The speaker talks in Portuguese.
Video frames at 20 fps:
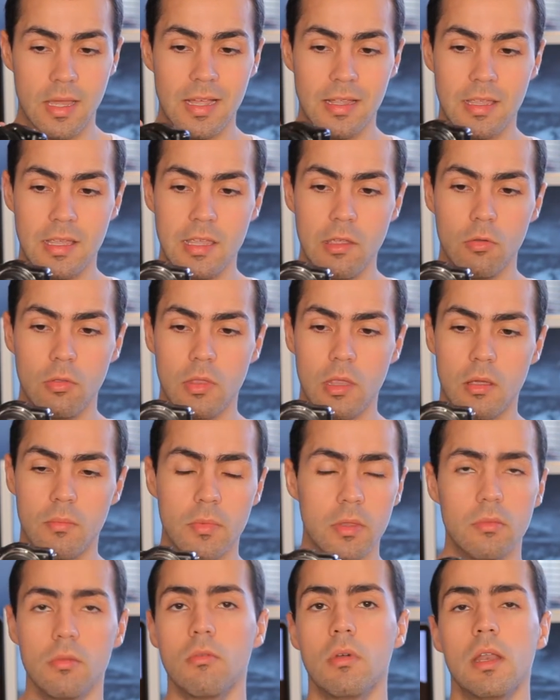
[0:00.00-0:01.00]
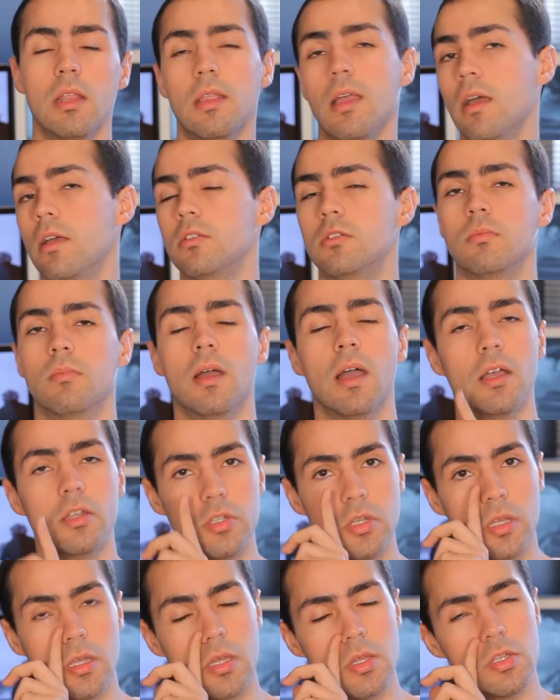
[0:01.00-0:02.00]
Aqui eu tenho a mesma qualidade de
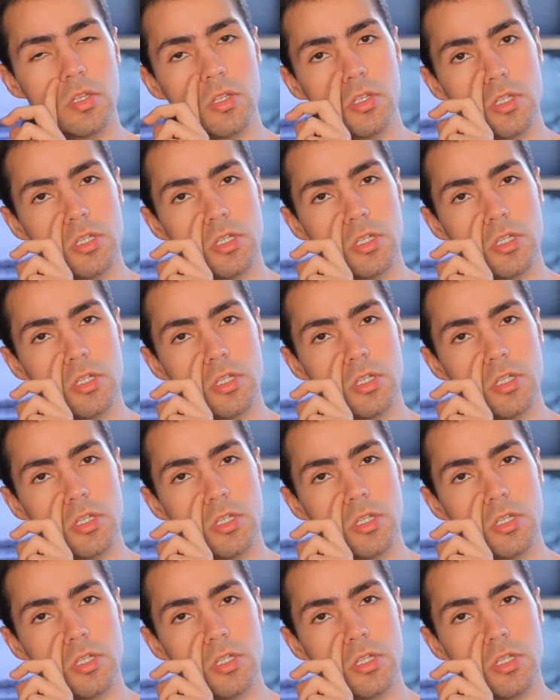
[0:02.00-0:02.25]
imagem que a gente